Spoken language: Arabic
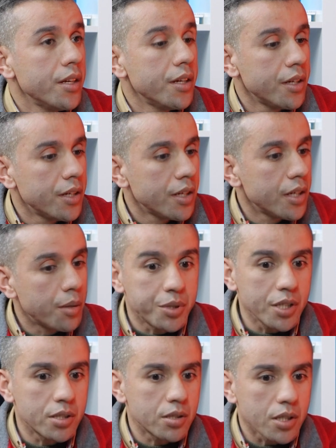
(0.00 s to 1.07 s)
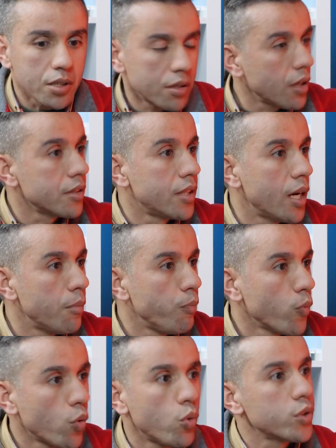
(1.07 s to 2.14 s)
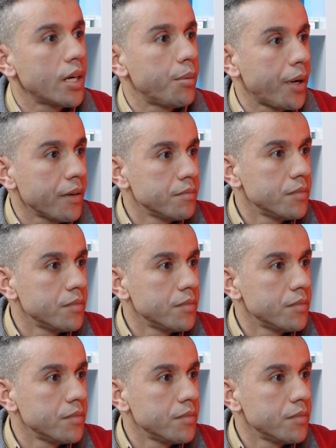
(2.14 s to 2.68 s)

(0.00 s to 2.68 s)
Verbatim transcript: آه، بديت خدام وصبر